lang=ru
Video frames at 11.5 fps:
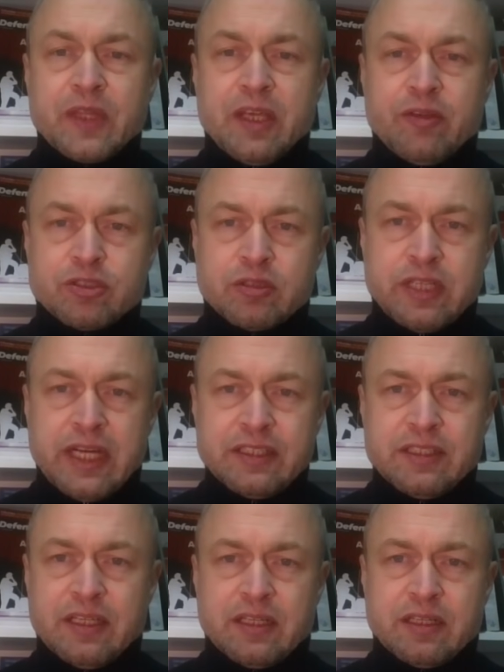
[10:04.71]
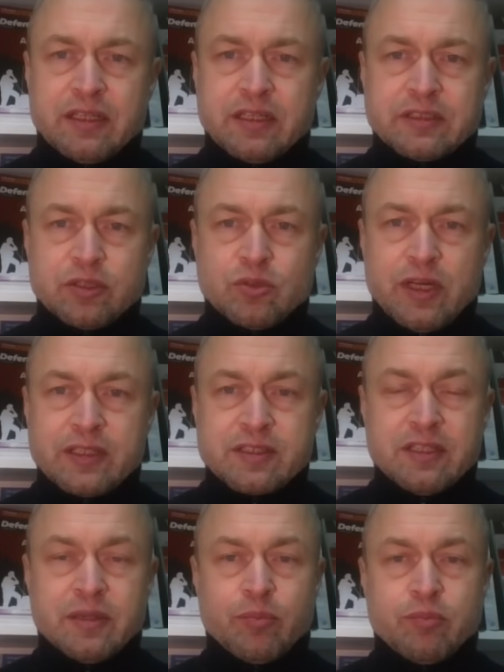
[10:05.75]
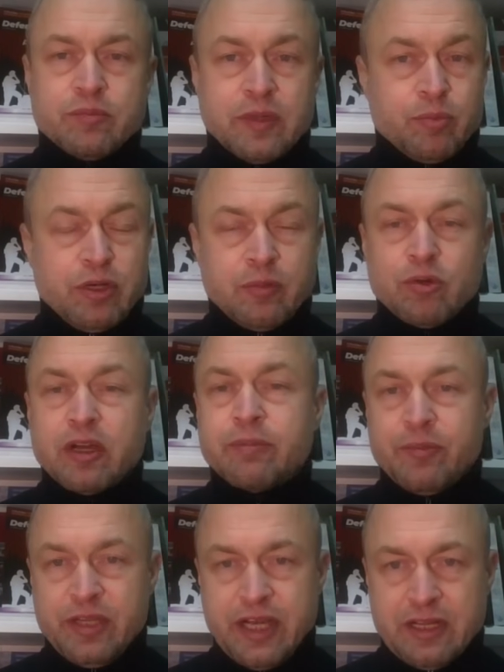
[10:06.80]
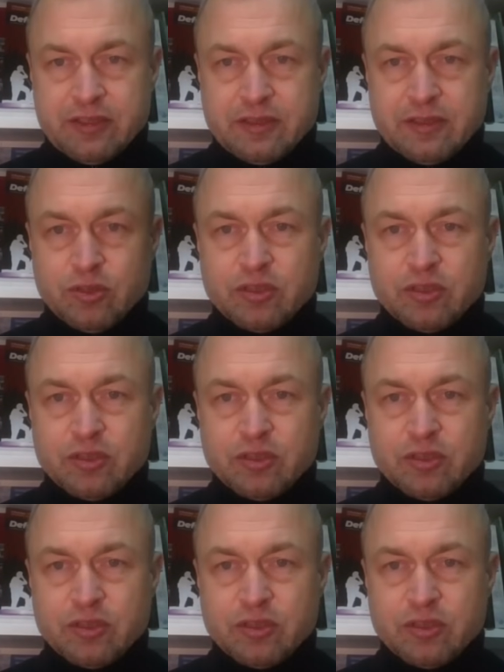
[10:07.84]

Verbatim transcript: И в результате ситуация на, на поле боя поменялась.